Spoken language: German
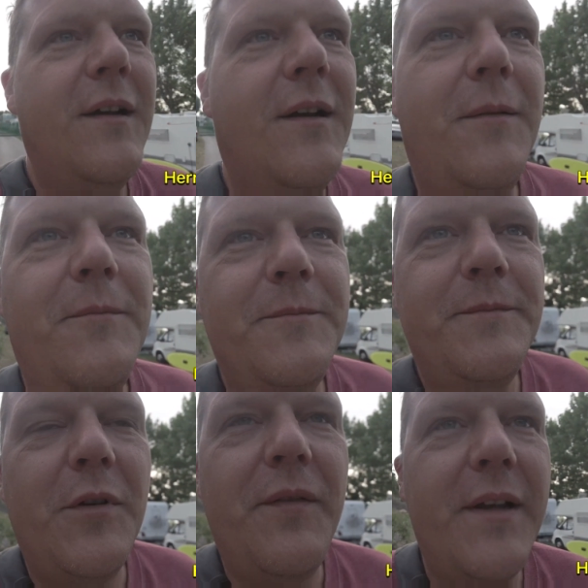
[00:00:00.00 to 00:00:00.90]
Ähm,
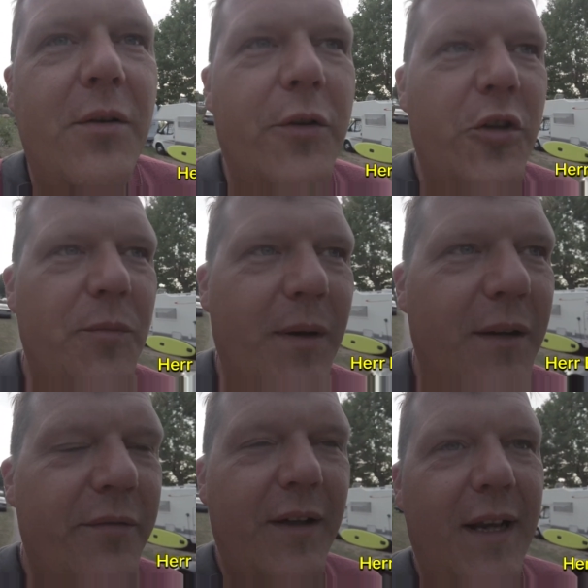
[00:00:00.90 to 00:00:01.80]
wir werden heute nochmal
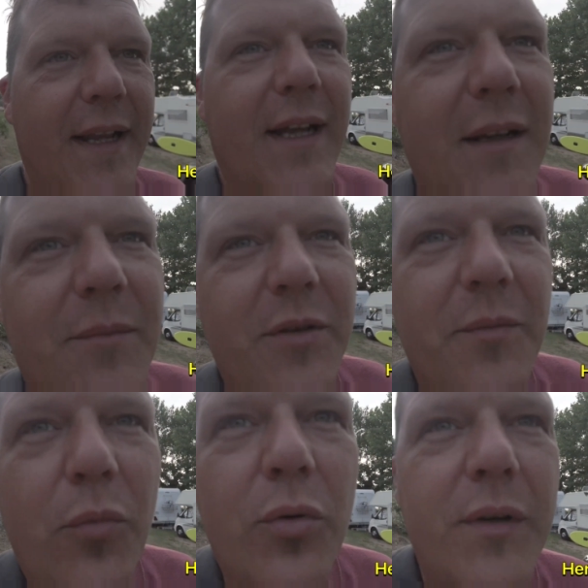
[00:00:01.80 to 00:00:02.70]
verlängern bis
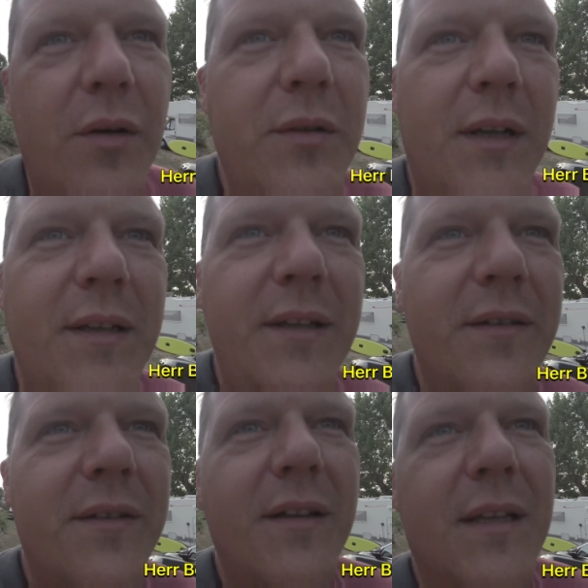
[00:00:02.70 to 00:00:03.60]
Montag oder
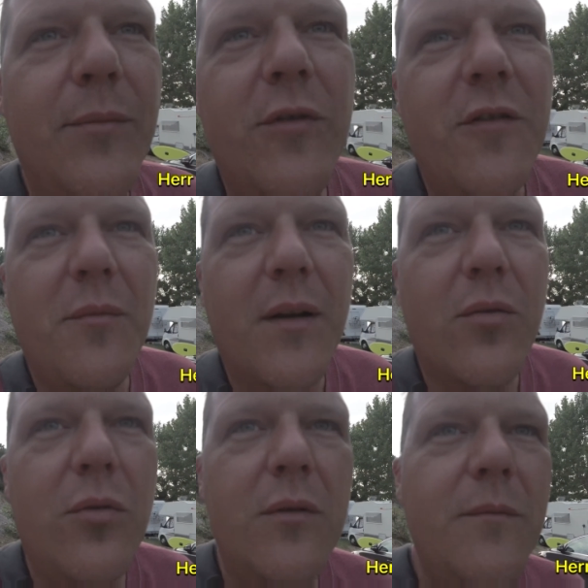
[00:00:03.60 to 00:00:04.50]
Dienstag. Dann müssen wir mal
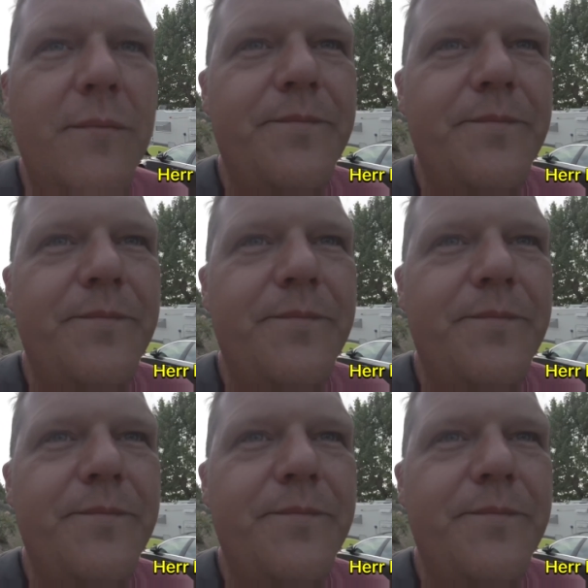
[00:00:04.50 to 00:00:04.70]
gucken.